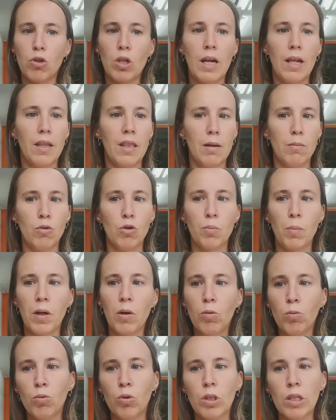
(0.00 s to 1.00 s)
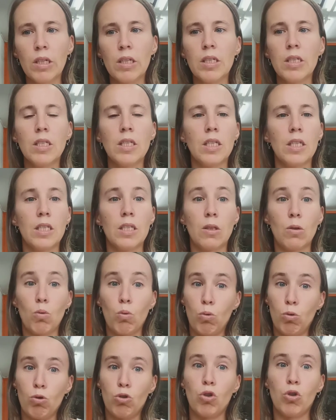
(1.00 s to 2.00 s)
Lanzamos preguntas,
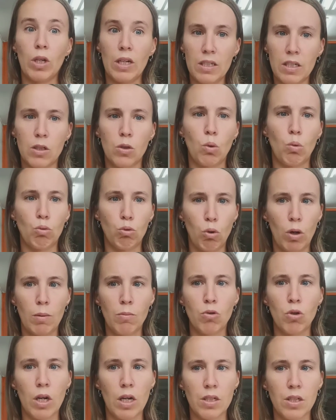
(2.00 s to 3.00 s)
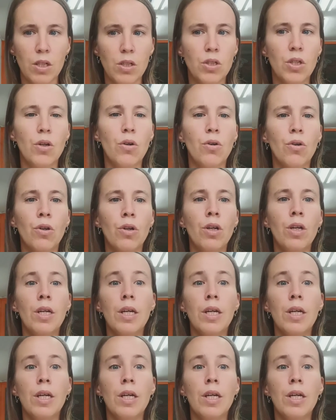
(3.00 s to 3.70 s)
nosotras estructuramos la sesión